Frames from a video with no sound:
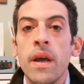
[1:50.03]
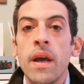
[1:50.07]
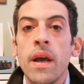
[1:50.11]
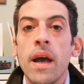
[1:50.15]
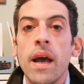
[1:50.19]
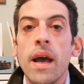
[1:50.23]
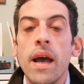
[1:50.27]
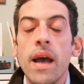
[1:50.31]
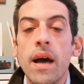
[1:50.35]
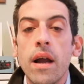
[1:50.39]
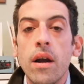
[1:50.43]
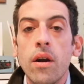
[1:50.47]

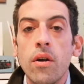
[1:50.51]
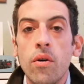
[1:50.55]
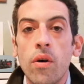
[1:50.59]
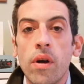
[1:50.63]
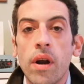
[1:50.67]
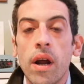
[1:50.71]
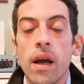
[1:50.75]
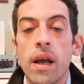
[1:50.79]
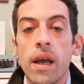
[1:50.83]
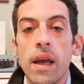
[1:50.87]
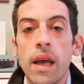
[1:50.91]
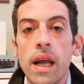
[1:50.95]
È
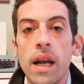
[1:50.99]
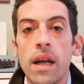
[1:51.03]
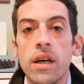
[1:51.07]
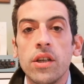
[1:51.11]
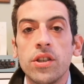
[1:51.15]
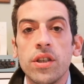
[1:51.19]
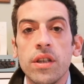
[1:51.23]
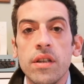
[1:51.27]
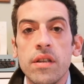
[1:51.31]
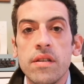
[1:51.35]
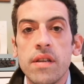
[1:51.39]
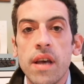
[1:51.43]
allora che la
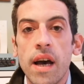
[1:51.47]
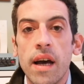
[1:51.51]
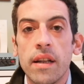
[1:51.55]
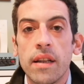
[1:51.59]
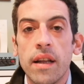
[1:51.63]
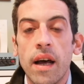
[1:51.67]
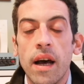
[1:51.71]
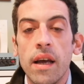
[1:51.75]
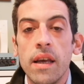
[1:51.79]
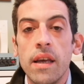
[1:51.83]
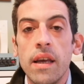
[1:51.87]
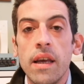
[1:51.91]

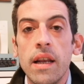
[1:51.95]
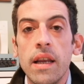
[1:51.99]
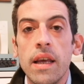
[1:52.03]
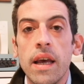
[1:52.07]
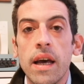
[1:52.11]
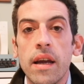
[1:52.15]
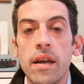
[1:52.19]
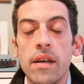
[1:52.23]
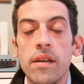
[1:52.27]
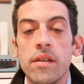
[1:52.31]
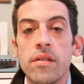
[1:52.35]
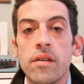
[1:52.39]
scienziata
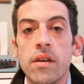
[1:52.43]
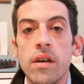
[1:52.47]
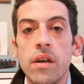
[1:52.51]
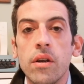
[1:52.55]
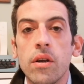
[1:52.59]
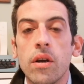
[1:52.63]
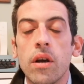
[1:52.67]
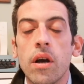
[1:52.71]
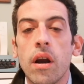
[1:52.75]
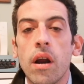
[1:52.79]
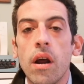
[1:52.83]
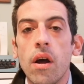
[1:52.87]
Ilya
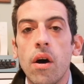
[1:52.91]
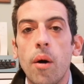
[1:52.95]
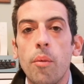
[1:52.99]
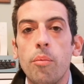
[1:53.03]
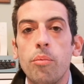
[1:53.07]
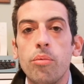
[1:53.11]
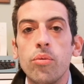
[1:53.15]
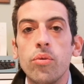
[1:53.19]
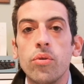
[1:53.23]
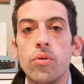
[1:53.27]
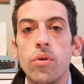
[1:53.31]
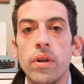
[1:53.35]
Riskin creò
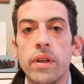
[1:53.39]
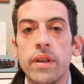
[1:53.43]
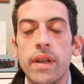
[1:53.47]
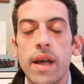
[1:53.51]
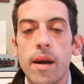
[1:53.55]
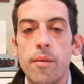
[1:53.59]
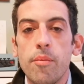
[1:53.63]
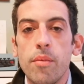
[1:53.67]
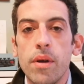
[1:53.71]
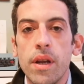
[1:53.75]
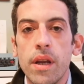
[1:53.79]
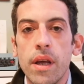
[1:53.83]
appunto il
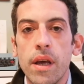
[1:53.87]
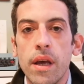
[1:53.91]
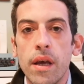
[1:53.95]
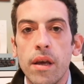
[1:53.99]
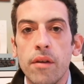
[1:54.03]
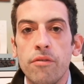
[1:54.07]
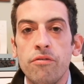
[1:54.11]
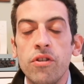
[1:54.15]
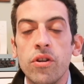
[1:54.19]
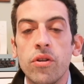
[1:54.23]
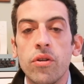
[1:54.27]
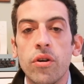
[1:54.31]
termine
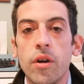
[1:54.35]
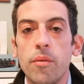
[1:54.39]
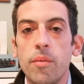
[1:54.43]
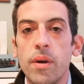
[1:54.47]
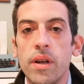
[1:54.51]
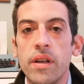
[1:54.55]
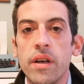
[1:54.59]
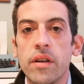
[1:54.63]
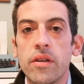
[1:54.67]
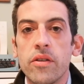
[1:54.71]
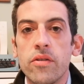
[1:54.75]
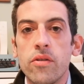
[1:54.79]

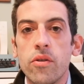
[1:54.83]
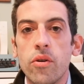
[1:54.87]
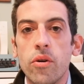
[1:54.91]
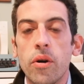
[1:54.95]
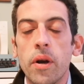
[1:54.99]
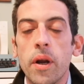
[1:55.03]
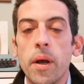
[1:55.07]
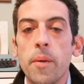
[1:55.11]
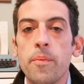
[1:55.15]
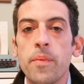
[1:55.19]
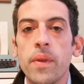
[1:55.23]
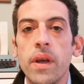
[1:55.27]

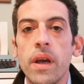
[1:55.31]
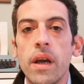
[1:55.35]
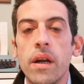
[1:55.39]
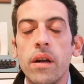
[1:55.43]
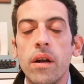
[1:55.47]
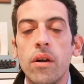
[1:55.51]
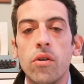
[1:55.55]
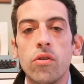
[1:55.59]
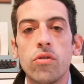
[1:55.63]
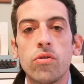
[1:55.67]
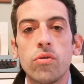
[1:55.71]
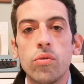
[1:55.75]
fitoremediazione e
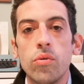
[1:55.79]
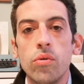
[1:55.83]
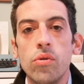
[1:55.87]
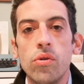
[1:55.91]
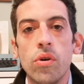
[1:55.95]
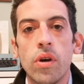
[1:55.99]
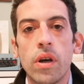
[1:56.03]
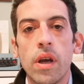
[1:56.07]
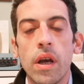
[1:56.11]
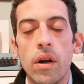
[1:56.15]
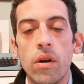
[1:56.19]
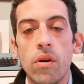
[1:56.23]
nello
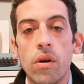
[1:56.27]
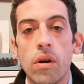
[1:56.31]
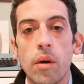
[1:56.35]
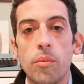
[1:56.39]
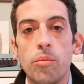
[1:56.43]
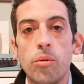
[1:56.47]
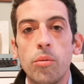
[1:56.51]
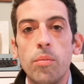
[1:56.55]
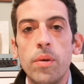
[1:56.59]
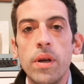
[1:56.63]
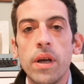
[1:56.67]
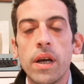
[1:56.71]
studio che allora
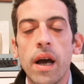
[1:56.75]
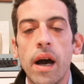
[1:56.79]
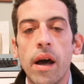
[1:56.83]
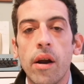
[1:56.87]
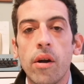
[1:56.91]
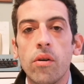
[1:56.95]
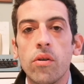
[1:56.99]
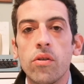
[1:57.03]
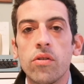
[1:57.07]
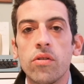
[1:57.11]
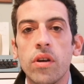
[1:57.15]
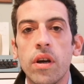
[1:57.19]

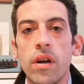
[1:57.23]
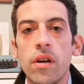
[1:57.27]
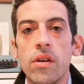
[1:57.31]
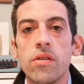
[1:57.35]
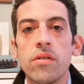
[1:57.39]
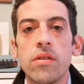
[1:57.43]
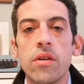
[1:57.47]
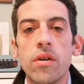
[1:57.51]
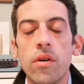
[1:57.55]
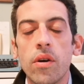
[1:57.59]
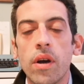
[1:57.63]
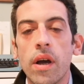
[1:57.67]
pubblicarono
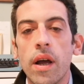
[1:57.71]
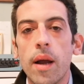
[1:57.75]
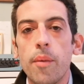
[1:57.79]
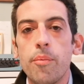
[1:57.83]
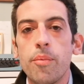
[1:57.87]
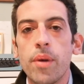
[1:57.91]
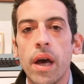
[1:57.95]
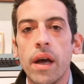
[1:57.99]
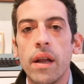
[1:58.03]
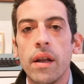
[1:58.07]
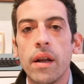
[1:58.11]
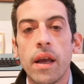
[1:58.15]
scrissero che la,
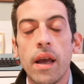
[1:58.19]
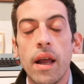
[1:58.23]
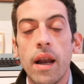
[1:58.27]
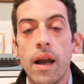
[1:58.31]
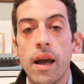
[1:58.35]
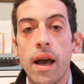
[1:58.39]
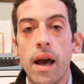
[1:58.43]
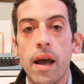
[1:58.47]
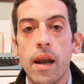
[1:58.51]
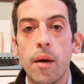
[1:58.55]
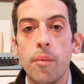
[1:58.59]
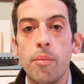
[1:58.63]
che la
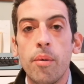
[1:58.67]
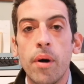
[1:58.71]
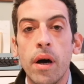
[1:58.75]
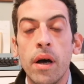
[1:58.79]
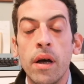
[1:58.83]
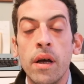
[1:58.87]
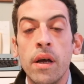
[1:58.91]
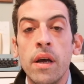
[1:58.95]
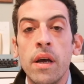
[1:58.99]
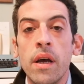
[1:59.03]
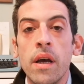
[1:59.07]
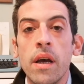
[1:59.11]
canapa
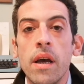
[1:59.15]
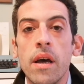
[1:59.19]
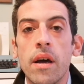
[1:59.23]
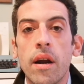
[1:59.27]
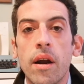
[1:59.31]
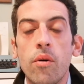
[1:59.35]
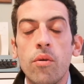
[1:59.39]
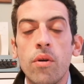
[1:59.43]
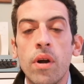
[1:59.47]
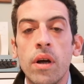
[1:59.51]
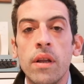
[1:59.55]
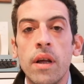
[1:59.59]
era
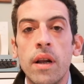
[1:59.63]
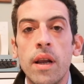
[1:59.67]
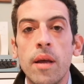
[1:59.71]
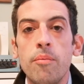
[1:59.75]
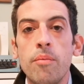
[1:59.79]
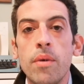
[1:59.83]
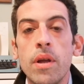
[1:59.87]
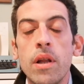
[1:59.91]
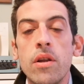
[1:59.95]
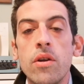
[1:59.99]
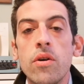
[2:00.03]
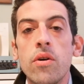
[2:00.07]
una delle
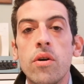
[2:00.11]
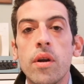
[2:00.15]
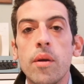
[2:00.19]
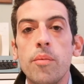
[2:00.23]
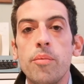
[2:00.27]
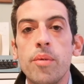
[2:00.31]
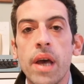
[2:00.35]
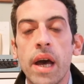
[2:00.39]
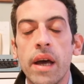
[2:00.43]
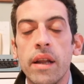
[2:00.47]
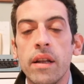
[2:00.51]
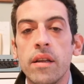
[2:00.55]
migliori
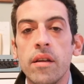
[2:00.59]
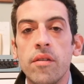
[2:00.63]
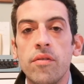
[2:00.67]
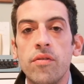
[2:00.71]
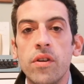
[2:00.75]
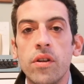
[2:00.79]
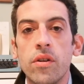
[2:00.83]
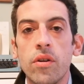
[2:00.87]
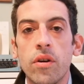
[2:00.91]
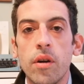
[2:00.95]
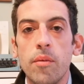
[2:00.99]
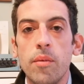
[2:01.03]
piante
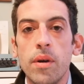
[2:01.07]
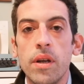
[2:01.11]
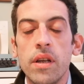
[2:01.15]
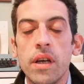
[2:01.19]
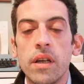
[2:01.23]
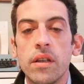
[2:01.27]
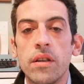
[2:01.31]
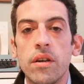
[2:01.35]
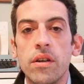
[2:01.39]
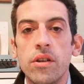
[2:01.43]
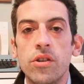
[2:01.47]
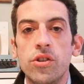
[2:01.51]

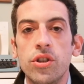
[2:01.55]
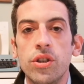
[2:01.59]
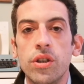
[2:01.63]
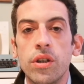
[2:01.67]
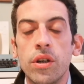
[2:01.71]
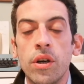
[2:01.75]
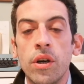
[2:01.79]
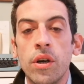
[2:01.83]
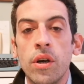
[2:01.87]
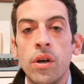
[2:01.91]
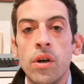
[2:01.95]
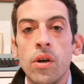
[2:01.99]

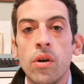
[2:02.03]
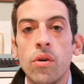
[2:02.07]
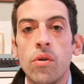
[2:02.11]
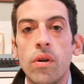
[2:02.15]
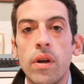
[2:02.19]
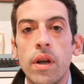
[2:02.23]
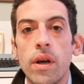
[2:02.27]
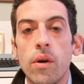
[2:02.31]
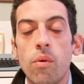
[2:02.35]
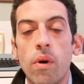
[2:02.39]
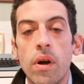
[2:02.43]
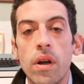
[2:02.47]
fitoremediatrici con
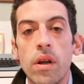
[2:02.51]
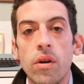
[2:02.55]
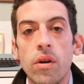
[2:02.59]
le quali